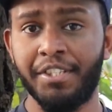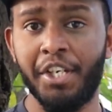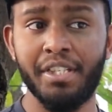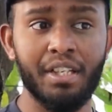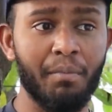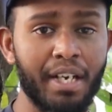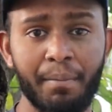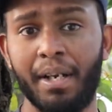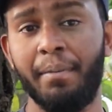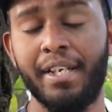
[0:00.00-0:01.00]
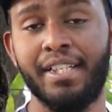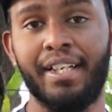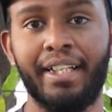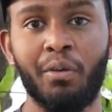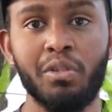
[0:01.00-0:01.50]
छः सात महीने पहले भी
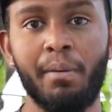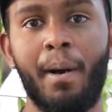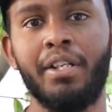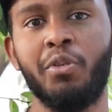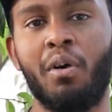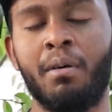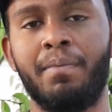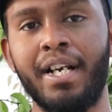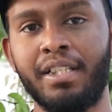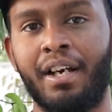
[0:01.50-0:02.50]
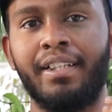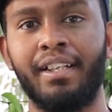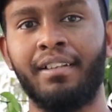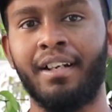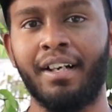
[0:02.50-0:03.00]
ऐसा नहीं था उसके बाद जो अपडेट्स आए
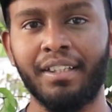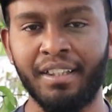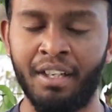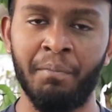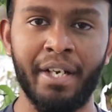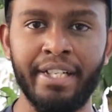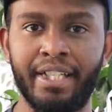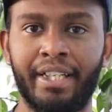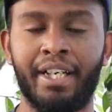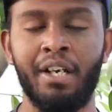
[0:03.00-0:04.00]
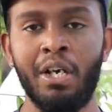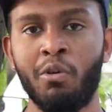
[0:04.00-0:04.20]
थे दरादर अपडेट्स आए थे